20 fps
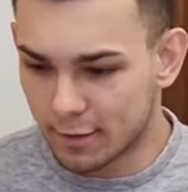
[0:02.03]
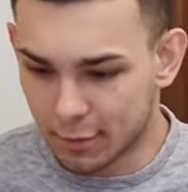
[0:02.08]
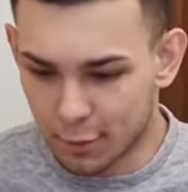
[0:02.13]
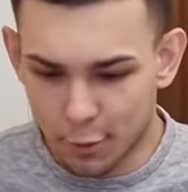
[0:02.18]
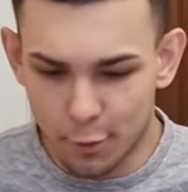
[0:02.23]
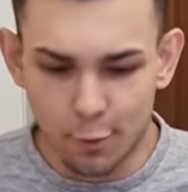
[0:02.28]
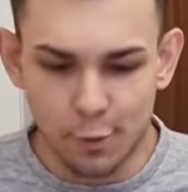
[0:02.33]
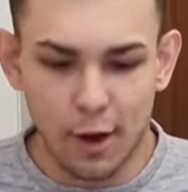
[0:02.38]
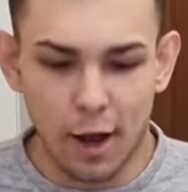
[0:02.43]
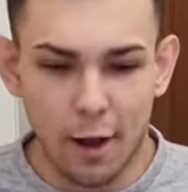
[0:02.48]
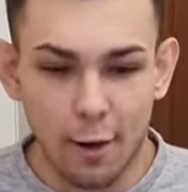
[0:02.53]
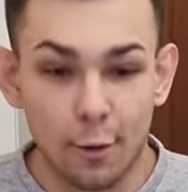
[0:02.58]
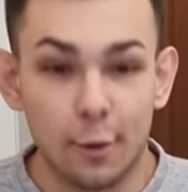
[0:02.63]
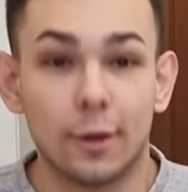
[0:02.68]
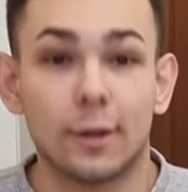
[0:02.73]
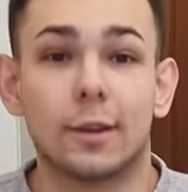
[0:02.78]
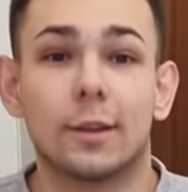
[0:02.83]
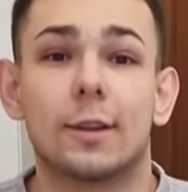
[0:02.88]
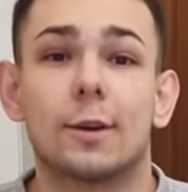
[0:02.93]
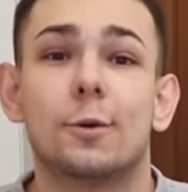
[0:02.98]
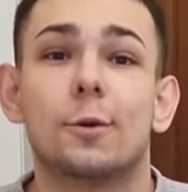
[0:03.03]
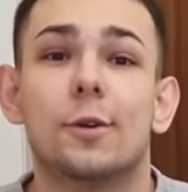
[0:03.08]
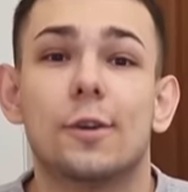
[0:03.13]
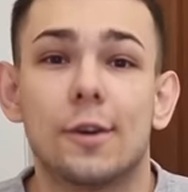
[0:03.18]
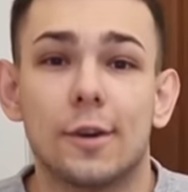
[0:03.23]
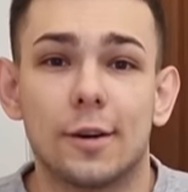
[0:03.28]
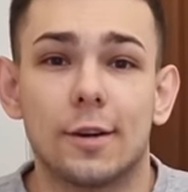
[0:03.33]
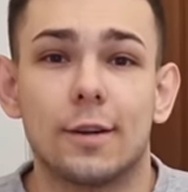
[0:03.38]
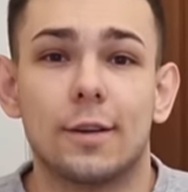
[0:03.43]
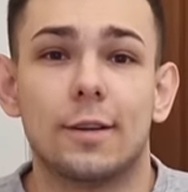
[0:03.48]
Ну, какое-то
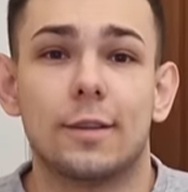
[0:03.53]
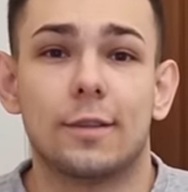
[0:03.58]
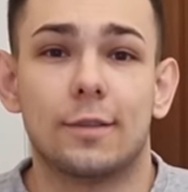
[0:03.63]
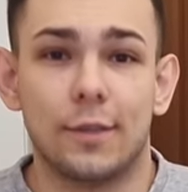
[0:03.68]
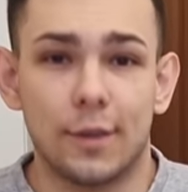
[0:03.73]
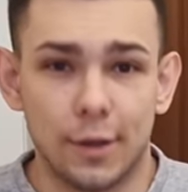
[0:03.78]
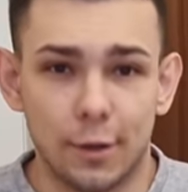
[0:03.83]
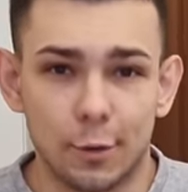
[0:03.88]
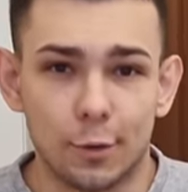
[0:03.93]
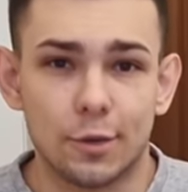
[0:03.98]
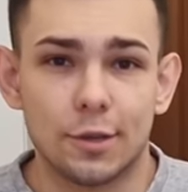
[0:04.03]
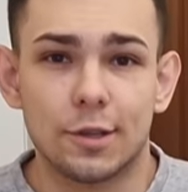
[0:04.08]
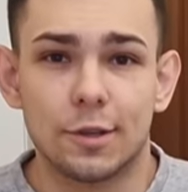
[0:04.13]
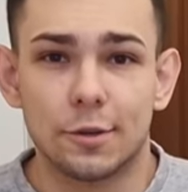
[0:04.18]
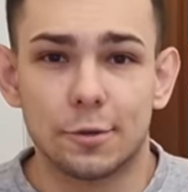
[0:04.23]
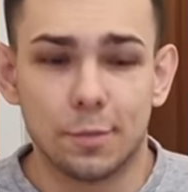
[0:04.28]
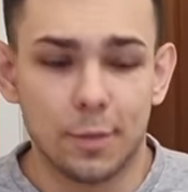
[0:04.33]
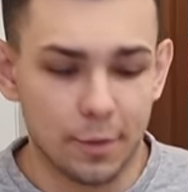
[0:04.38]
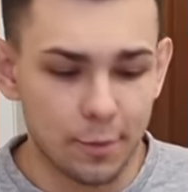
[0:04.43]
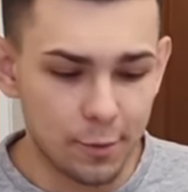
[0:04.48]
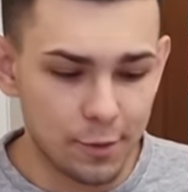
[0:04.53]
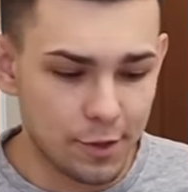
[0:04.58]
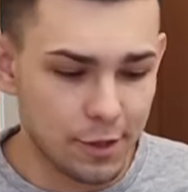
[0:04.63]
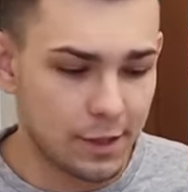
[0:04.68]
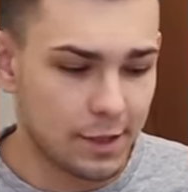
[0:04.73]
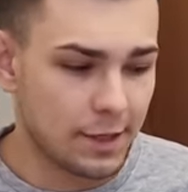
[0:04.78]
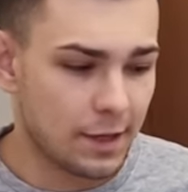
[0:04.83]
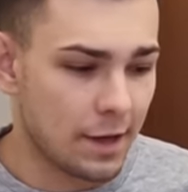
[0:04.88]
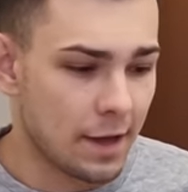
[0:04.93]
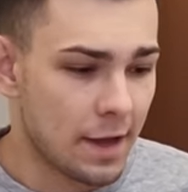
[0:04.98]
такое видео сейчас
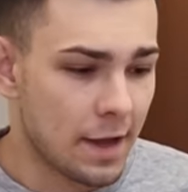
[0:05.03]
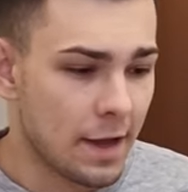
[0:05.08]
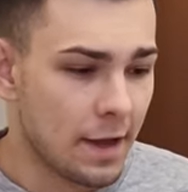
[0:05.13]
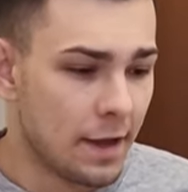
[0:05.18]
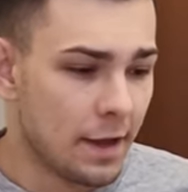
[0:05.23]
получится.